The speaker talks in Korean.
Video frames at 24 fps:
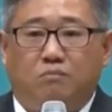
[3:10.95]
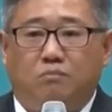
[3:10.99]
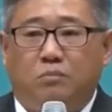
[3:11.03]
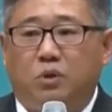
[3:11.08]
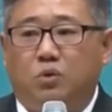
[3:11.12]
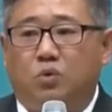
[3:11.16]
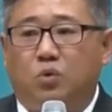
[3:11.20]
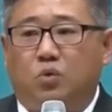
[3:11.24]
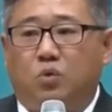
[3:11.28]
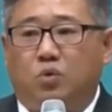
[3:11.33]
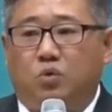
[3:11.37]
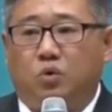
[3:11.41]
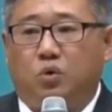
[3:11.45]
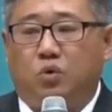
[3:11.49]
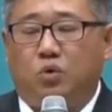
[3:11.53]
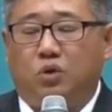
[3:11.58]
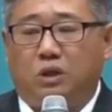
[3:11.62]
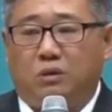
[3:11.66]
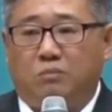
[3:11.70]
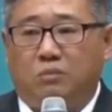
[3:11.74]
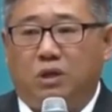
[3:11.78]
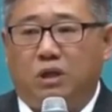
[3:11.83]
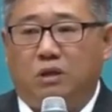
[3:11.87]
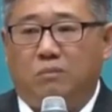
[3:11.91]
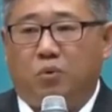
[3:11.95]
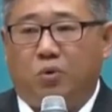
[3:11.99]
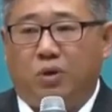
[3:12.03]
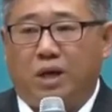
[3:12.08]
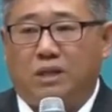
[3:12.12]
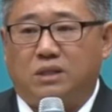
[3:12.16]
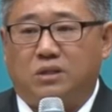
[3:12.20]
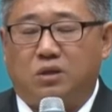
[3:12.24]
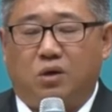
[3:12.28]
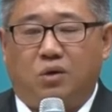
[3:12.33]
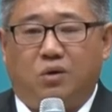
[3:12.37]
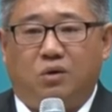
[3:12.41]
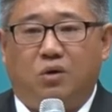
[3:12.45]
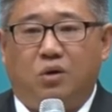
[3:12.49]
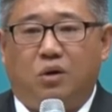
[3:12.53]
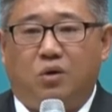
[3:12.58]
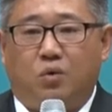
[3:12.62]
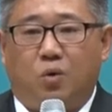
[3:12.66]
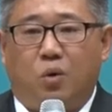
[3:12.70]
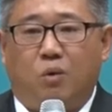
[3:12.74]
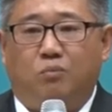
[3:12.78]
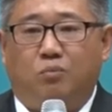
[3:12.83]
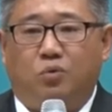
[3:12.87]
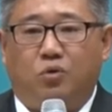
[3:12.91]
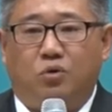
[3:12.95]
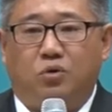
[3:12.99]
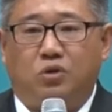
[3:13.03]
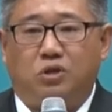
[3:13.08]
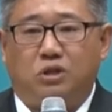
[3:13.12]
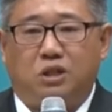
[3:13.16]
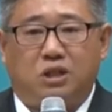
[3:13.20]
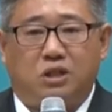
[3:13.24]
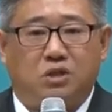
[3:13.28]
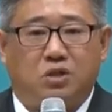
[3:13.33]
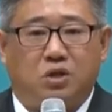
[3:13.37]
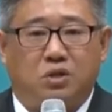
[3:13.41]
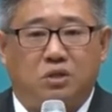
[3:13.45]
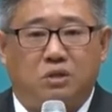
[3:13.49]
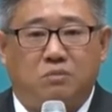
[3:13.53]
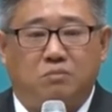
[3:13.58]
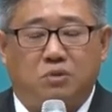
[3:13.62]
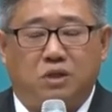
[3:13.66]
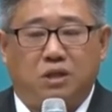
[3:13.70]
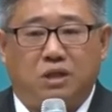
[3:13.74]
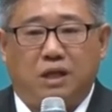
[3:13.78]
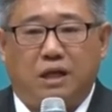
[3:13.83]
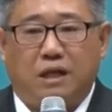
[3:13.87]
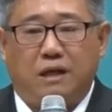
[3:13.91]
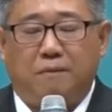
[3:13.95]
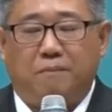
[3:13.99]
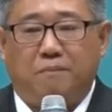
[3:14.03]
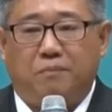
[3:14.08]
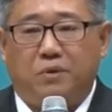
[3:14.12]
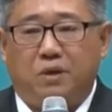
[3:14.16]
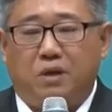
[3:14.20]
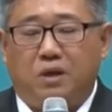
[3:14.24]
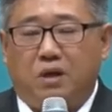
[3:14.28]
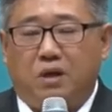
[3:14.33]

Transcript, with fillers: 미국으로 이민을 보내서 공부를 시키셨습니다.